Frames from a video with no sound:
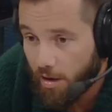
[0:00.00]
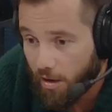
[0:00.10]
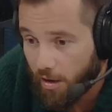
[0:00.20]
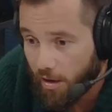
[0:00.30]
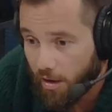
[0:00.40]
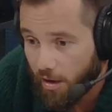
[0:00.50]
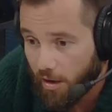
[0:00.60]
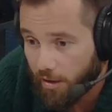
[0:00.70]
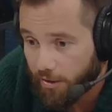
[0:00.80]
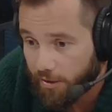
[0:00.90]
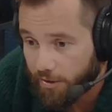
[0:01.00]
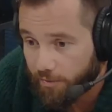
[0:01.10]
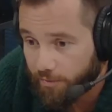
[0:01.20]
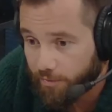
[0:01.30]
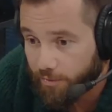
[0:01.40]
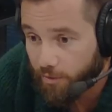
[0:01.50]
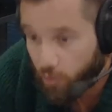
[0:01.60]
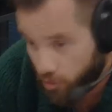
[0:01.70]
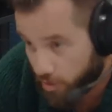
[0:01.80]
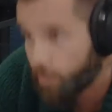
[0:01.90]
А, и, и
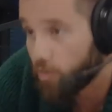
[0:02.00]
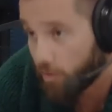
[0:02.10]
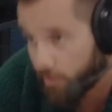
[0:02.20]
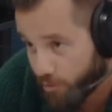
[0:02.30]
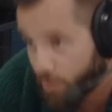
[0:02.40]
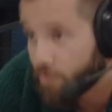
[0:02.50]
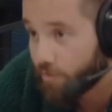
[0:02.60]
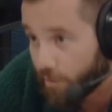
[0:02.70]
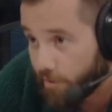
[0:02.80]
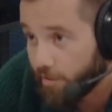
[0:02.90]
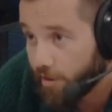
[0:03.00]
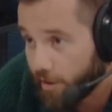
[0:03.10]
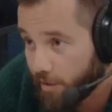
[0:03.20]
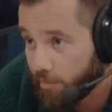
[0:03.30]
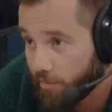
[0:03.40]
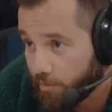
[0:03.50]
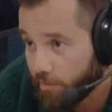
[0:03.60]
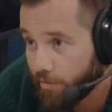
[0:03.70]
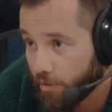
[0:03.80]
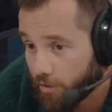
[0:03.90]
до сих пор, собственно говоря,
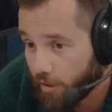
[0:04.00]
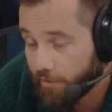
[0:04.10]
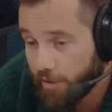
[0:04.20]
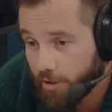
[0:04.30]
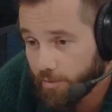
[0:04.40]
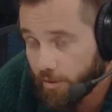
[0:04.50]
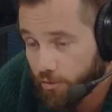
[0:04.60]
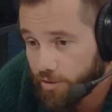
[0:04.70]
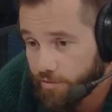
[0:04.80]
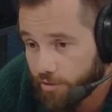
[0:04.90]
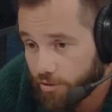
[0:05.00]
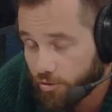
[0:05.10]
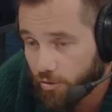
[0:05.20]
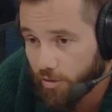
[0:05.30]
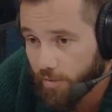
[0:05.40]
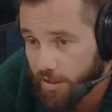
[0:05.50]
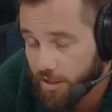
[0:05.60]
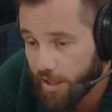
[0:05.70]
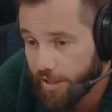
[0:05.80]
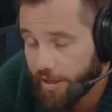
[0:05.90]
бывают конфликты, потому что известно, что для
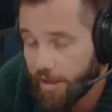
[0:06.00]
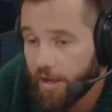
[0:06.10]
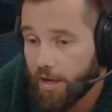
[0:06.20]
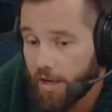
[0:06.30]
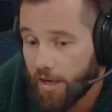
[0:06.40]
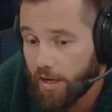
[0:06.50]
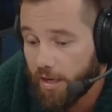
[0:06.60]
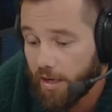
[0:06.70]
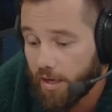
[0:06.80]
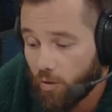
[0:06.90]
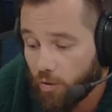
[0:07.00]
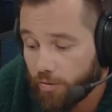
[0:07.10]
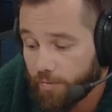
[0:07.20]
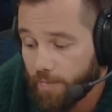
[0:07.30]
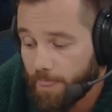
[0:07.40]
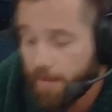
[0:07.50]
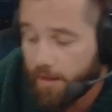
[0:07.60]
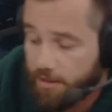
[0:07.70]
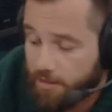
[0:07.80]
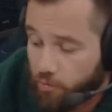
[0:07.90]
Масаи а, он
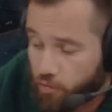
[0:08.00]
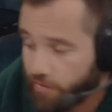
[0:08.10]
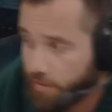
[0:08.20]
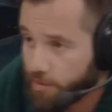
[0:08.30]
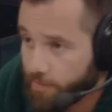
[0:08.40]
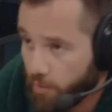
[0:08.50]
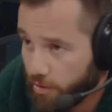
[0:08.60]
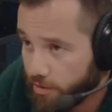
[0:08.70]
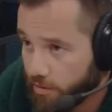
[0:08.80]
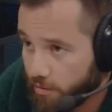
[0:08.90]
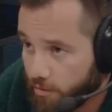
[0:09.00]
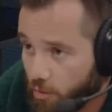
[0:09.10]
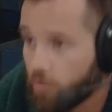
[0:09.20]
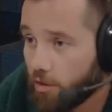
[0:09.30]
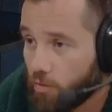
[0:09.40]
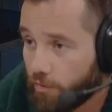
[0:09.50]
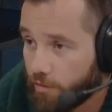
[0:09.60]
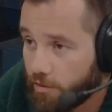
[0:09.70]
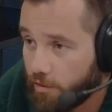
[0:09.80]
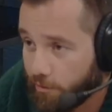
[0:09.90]
если будет с вами спорить, то он
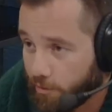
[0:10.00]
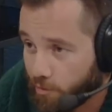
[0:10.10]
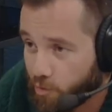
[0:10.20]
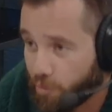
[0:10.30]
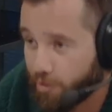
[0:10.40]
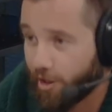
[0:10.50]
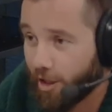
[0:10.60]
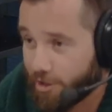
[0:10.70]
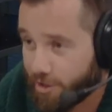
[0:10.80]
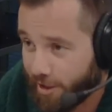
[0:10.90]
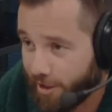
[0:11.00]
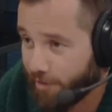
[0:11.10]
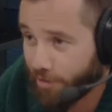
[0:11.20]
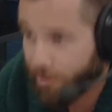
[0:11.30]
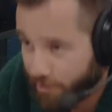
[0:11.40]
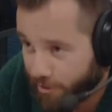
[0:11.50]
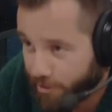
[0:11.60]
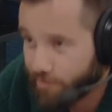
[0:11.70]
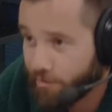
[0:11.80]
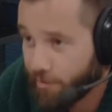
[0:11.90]
готов идти в этом споре до конца, до вашего или
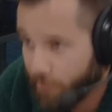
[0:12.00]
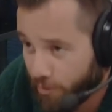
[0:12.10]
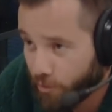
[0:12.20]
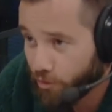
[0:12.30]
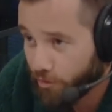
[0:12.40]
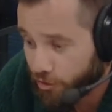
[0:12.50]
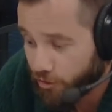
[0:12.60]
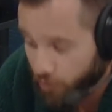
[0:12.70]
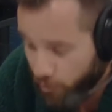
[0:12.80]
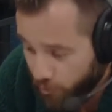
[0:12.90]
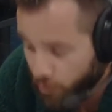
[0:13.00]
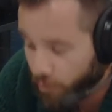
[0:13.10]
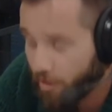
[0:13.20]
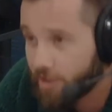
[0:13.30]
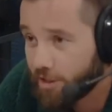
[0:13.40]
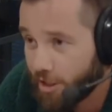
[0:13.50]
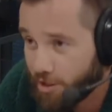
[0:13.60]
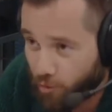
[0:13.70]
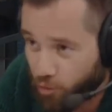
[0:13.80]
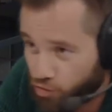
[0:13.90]
до своего, ему не важно. Но вот он
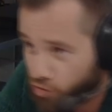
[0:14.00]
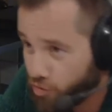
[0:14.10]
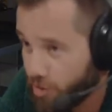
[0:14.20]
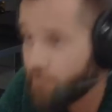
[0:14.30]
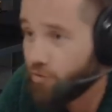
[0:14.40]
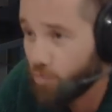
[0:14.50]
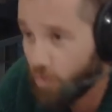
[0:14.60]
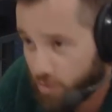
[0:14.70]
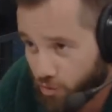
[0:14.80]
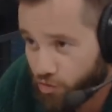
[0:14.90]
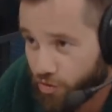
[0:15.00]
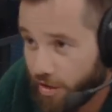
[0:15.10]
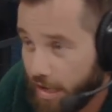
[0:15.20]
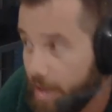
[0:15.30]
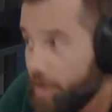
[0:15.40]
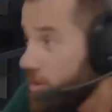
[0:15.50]
отстоит свою точку зрения в любом буйные случае.